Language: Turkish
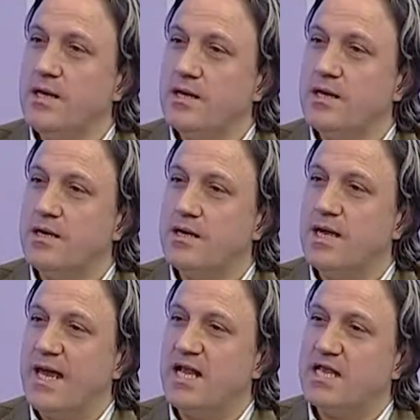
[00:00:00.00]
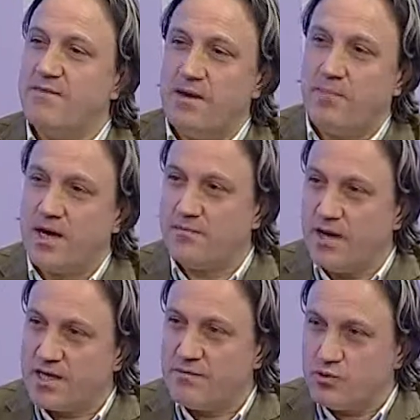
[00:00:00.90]
E, eldiven
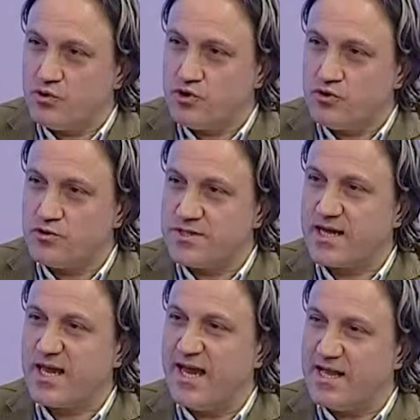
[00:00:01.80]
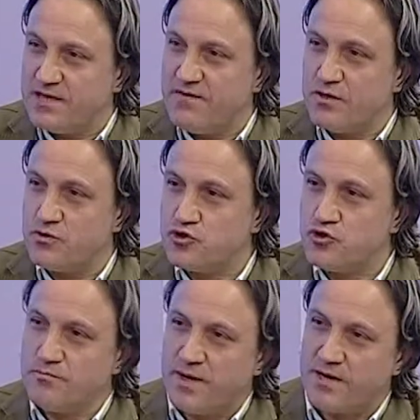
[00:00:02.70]
parmağı gibi düşünürsek eldiveni
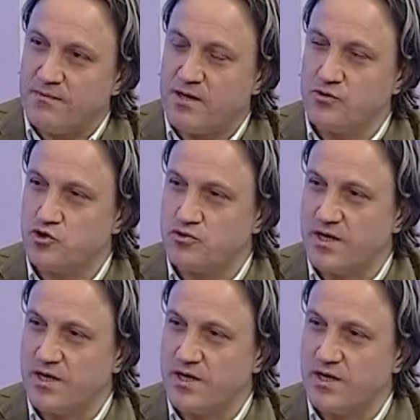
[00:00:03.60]
düşünün parmağı düşünün